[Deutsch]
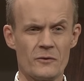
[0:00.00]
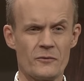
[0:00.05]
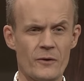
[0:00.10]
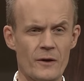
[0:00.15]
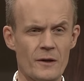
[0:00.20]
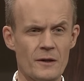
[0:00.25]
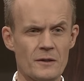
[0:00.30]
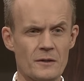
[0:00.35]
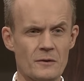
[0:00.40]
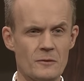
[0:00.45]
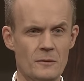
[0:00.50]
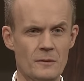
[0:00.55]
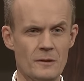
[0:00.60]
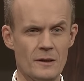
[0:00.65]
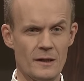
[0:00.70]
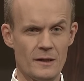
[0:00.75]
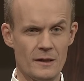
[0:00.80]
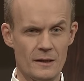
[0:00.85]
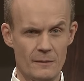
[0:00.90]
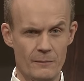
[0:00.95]
völlig
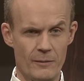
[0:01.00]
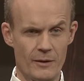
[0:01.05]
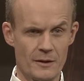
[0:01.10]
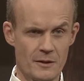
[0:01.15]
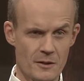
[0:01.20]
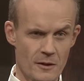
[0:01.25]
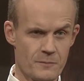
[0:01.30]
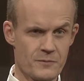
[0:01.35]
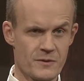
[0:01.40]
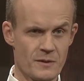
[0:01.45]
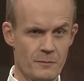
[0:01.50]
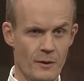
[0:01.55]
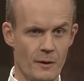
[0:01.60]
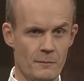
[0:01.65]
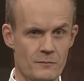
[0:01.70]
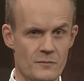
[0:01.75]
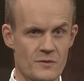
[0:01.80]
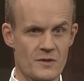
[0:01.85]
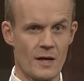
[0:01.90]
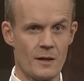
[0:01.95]
unerheblich, ob sie
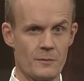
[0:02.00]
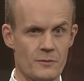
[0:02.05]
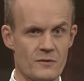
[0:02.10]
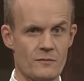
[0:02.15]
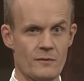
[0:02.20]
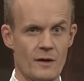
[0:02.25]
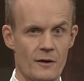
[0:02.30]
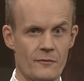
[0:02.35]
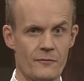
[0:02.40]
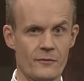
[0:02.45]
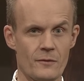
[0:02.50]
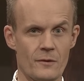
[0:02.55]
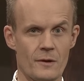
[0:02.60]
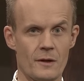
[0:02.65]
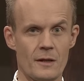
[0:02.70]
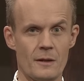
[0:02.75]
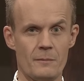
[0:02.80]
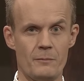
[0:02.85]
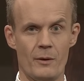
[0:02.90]
Bomben selbst werfen oder die